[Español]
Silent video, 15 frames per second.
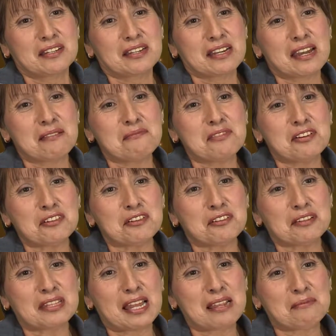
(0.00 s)
cambió
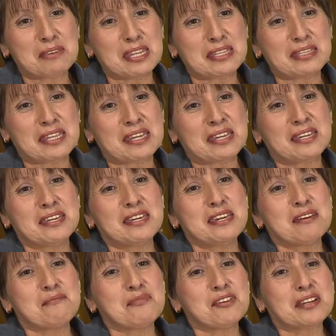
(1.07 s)
totalmente
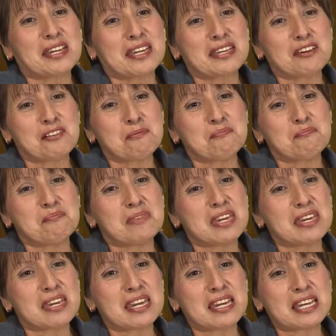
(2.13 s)
porque yo
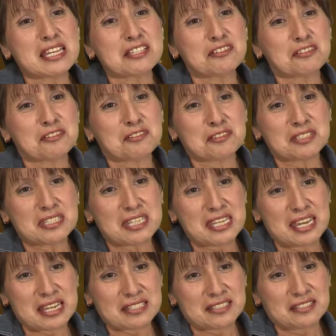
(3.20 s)
en esos dos
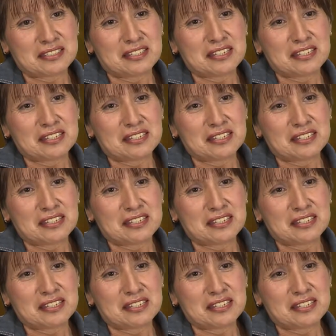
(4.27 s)
días